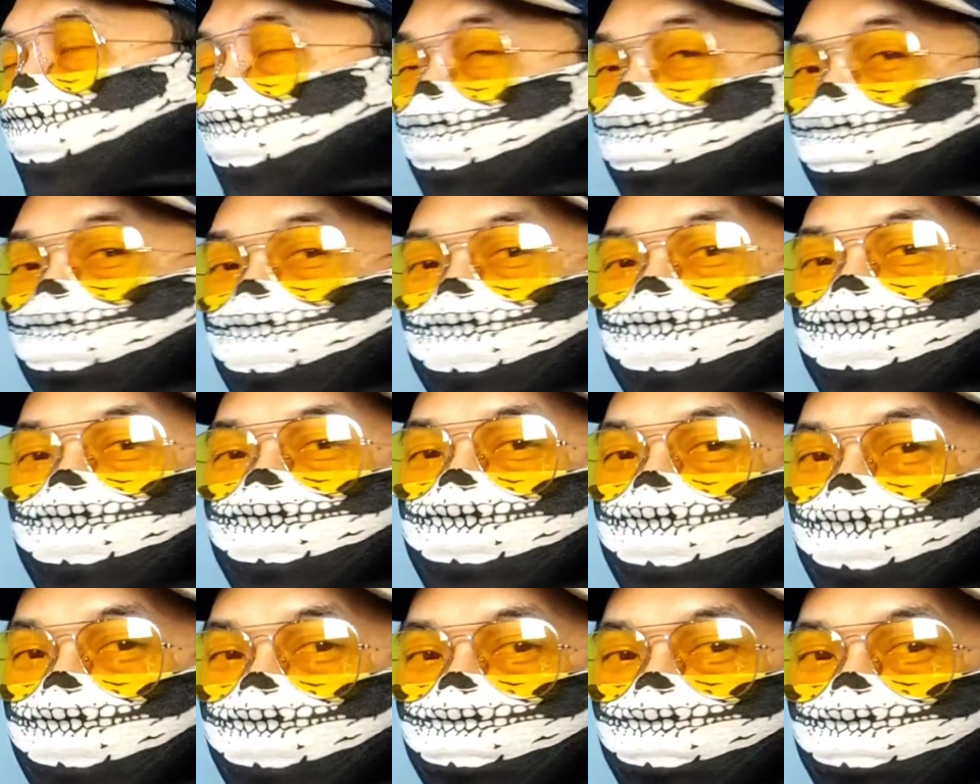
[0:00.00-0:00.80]

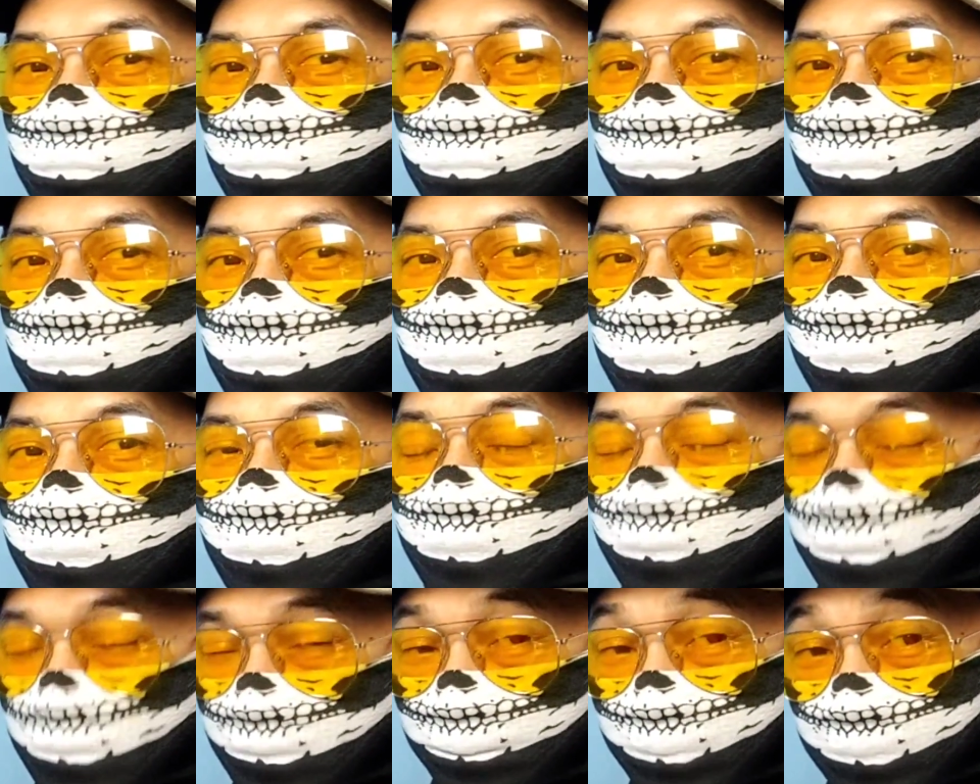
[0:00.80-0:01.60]
dakwah, daku,
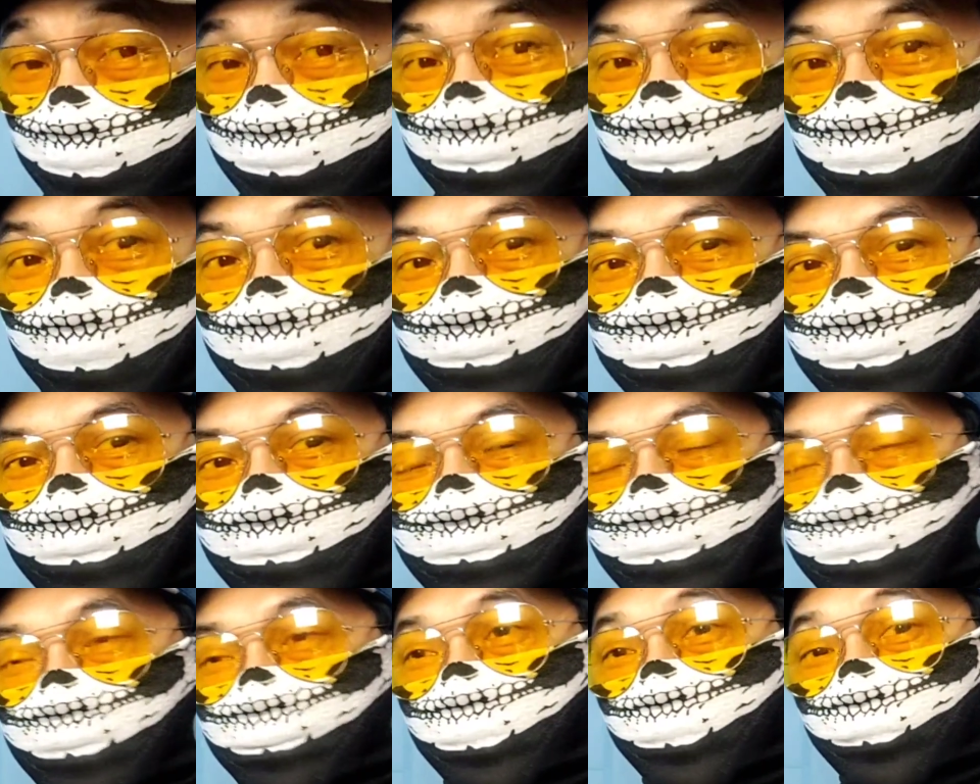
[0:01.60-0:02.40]
ya bisa
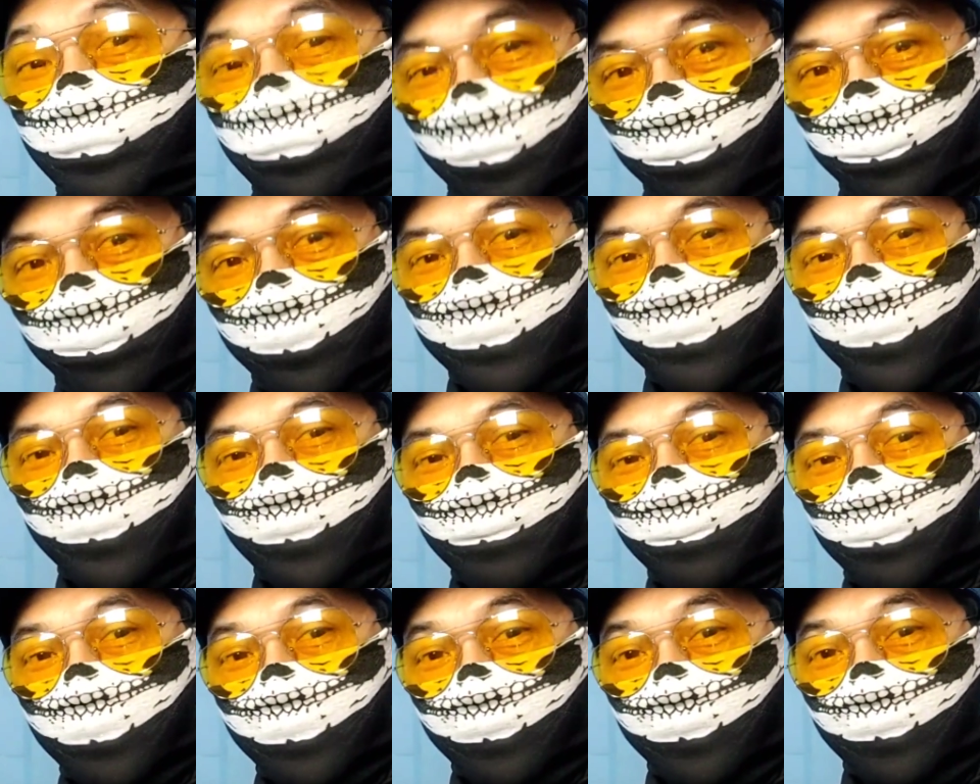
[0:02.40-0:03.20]
jadi, tapi untuk
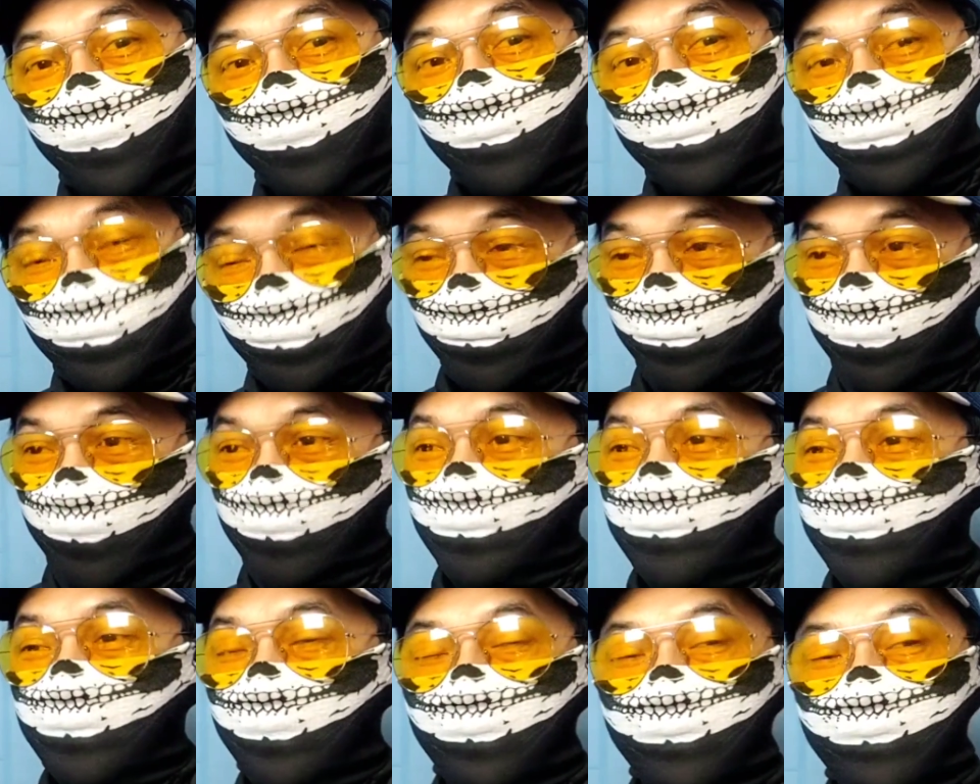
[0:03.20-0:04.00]
kepentingan mereka juga
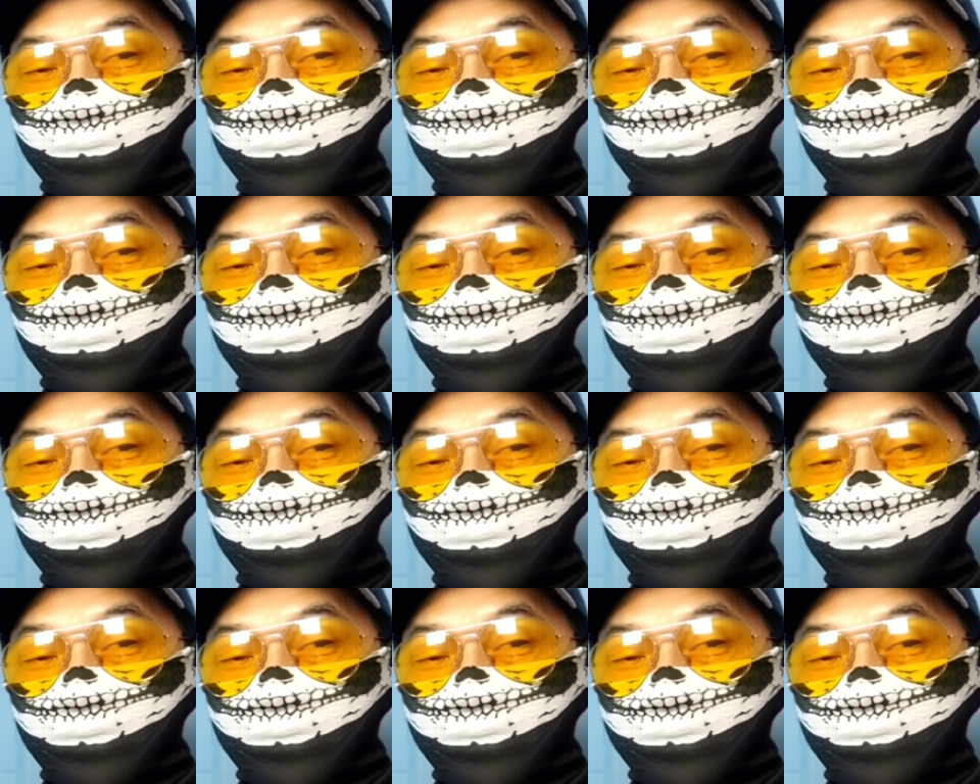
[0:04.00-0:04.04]
iya